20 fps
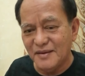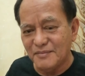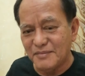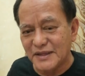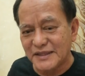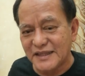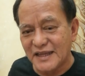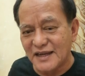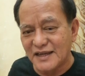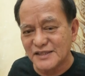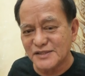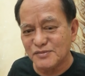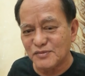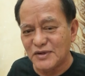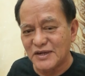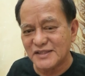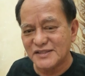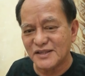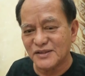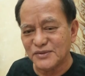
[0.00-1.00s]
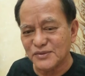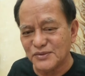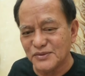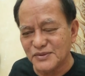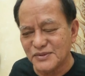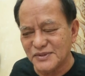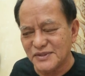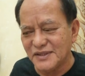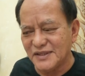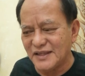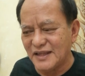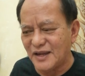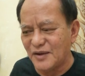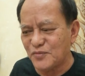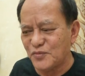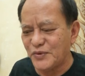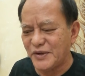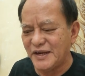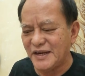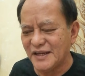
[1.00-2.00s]
pataas mula sa tuhod,
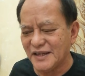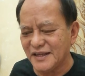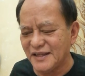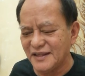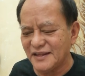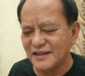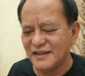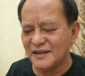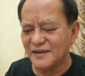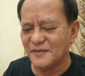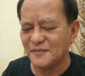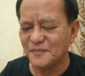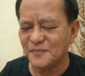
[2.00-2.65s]
halfway ng hita.